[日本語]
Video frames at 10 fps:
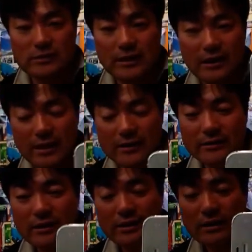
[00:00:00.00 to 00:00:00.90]
はい
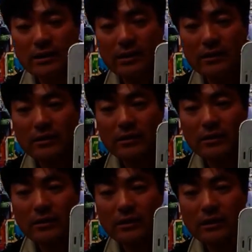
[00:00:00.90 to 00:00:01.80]

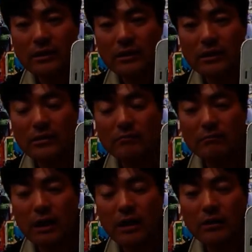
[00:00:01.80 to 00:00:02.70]
えー
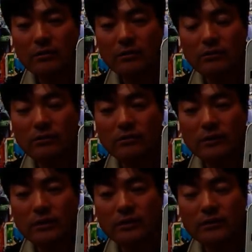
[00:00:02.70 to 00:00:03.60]
まあ、そうです
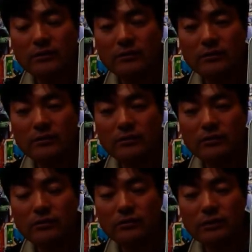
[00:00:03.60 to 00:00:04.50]
ねな、
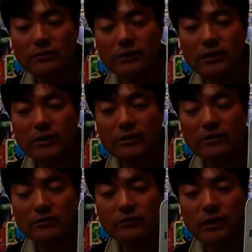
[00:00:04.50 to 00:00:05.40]
亡くなられた
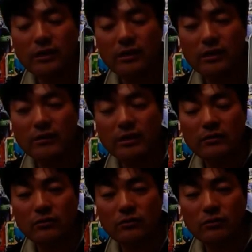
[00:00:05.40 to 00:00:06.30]
というね、えー、
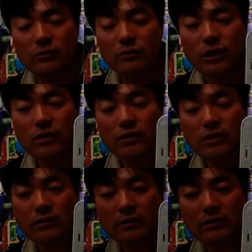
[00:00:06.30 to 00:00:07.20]
単語、これもね、
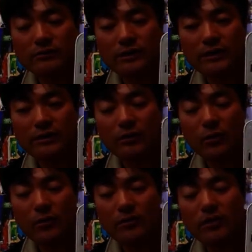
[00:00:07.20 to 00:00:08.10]
え使うんじゃないかと
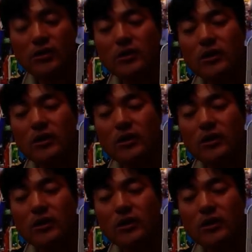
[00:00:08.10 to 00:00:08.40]
思います。